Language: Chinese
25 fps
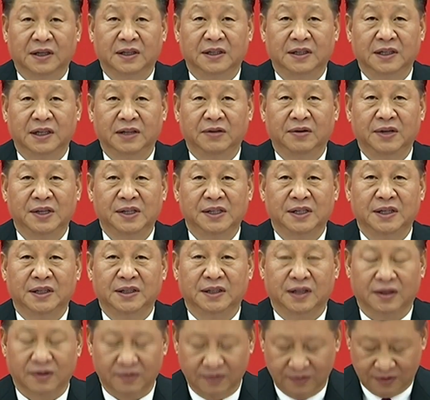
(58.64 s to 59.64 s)
5年多
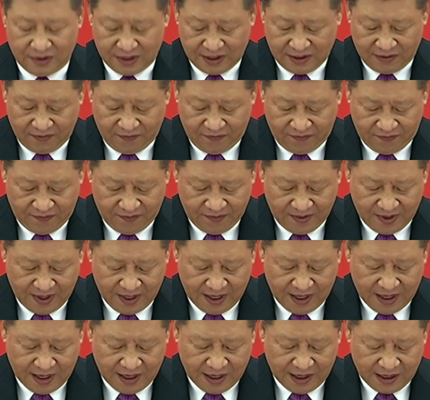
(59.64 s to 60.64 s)
来，两国参
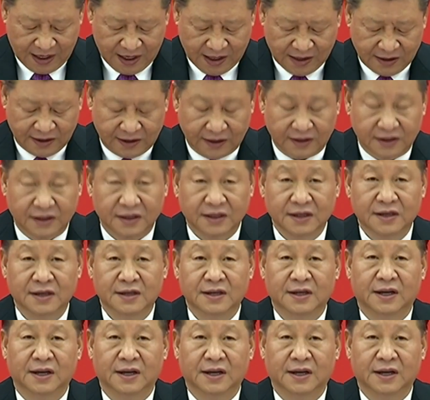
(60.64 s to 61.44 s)
建单位密切